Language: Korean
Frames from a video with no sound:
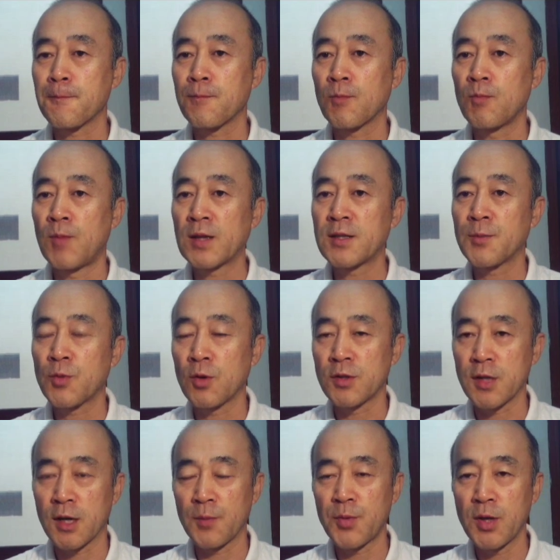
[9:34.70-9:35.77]
마침 또
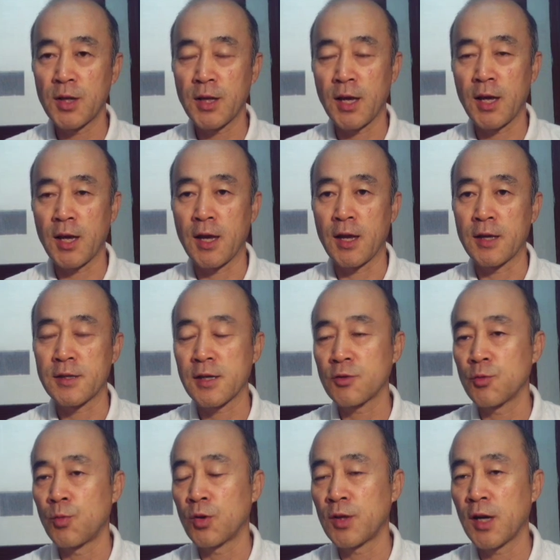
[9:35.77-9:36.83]
제가 필드에 자주
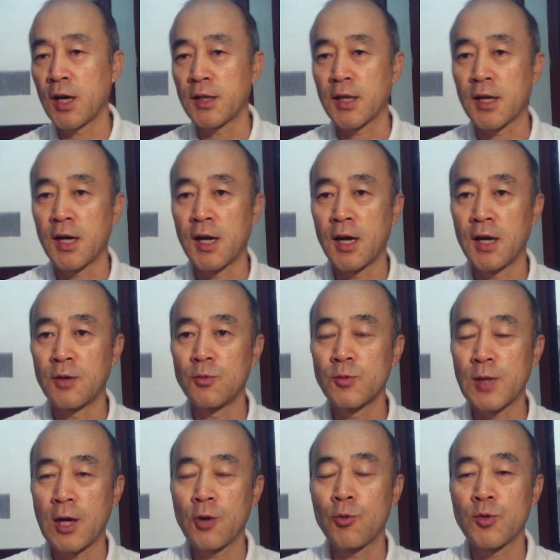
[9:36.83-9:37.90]
못 나가니까
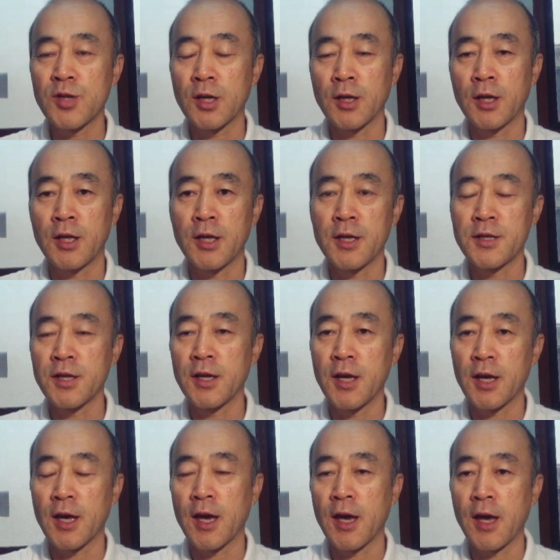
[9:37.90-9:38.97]
우세인 청년이
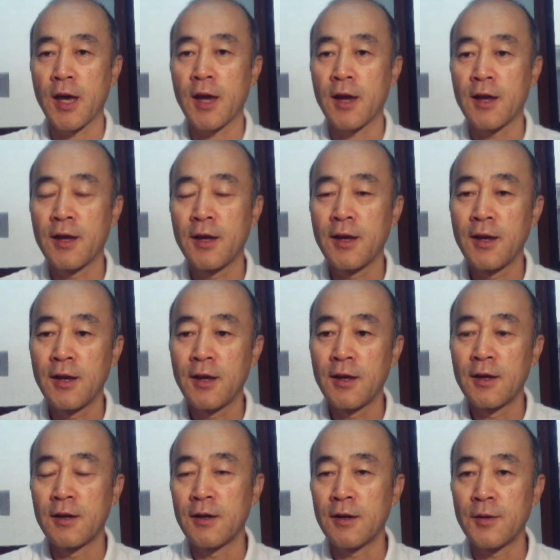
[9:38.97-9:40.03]
저에게
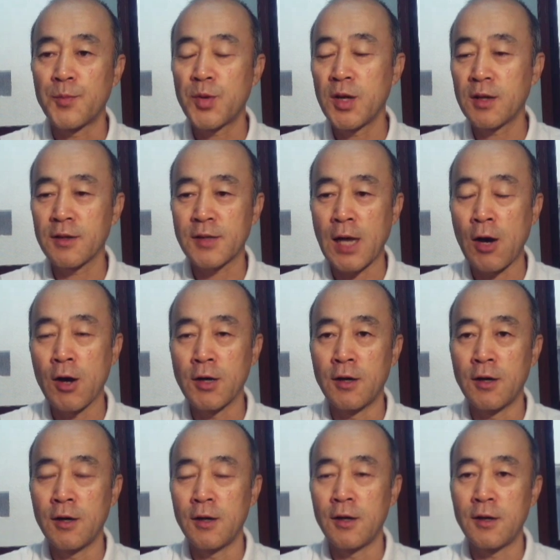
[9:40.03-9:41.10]
필드
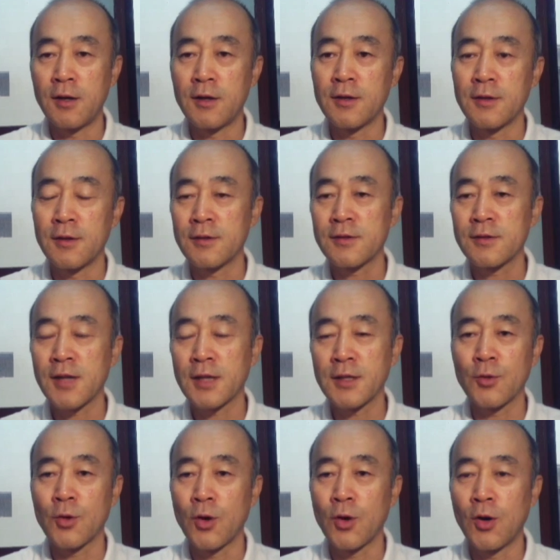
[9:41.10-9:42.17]
상황을
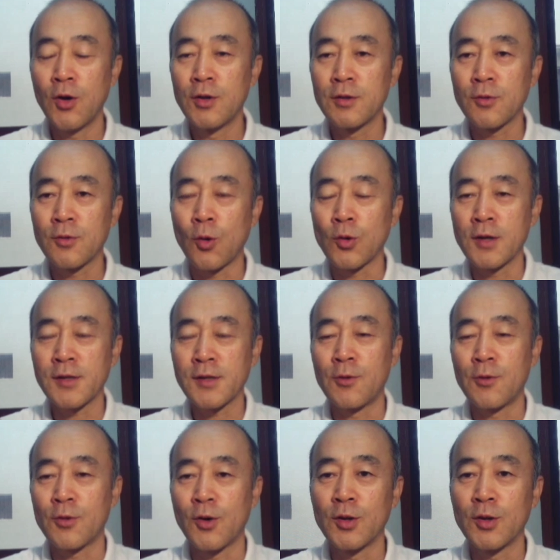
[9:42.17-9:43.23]
사진으로
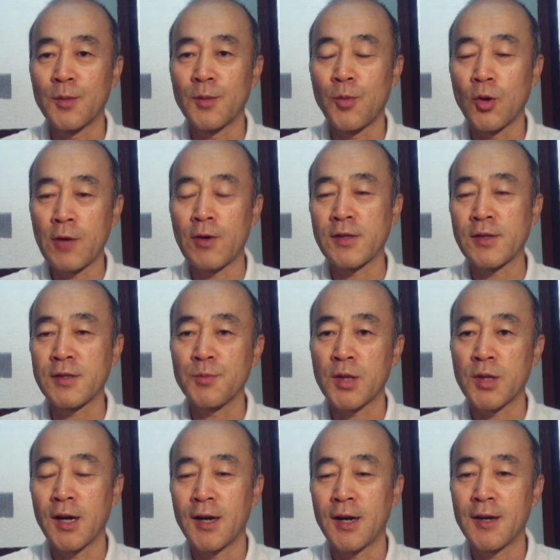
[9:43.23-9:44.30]
동영상으로
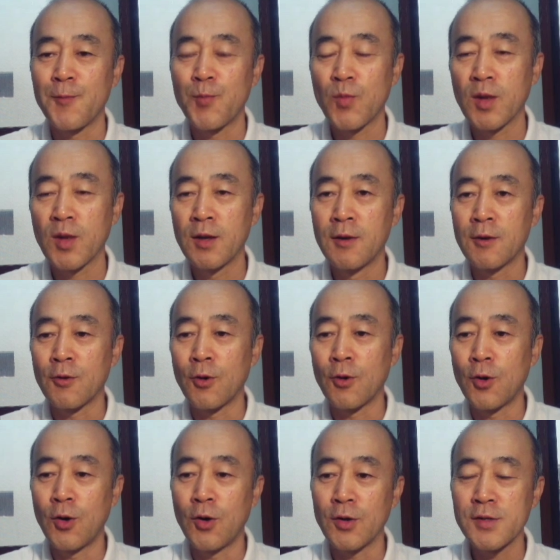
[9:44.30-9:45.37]
보내왔습니다.
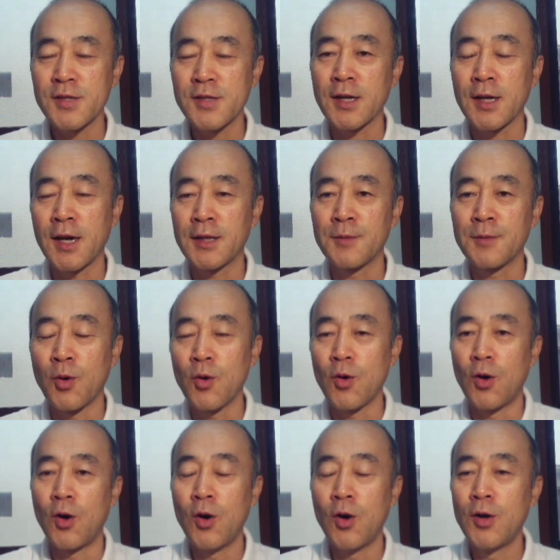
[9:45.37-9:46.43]
보고 잠깐
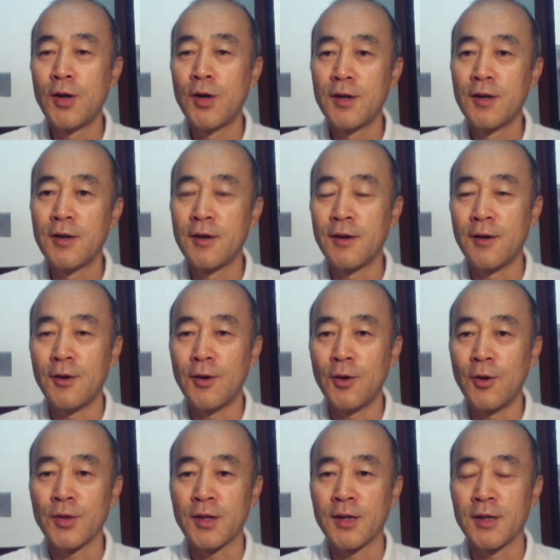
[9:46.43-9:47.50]
보고
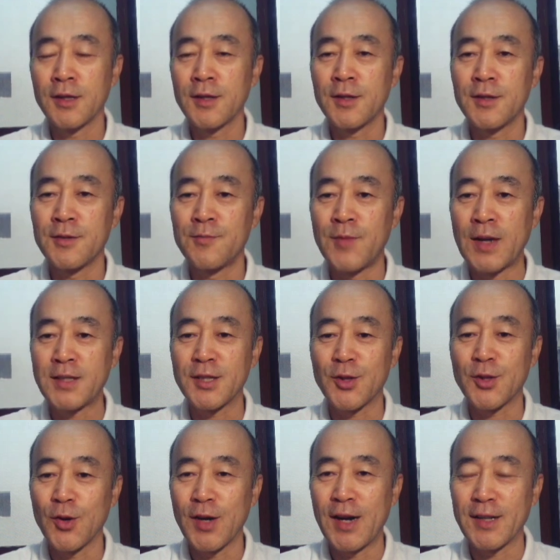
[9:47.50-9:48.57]
오늘은
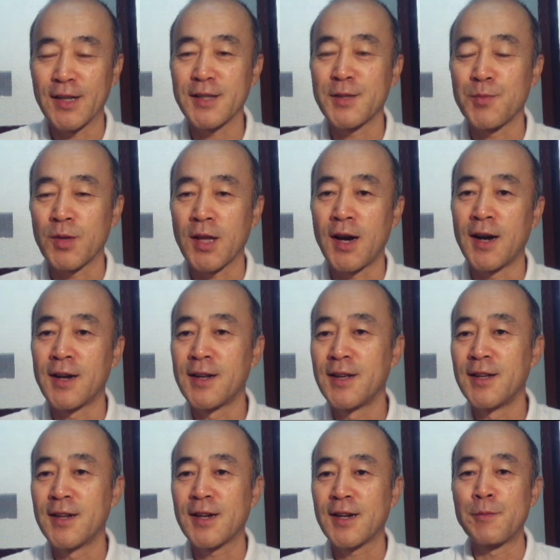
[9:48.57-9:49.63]
마치도록 하겠습니다.
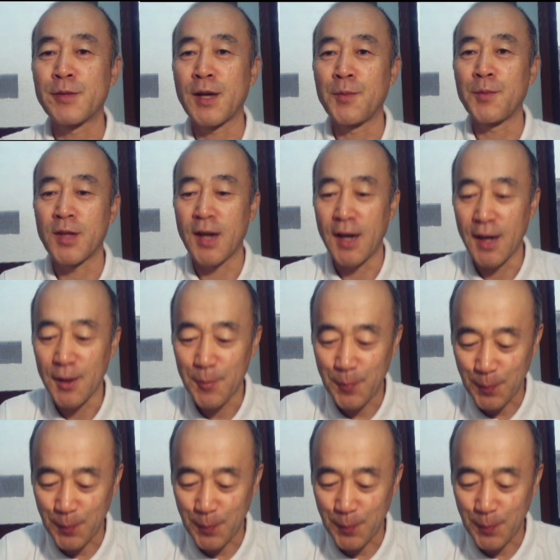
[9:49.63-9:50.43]
감사합니다.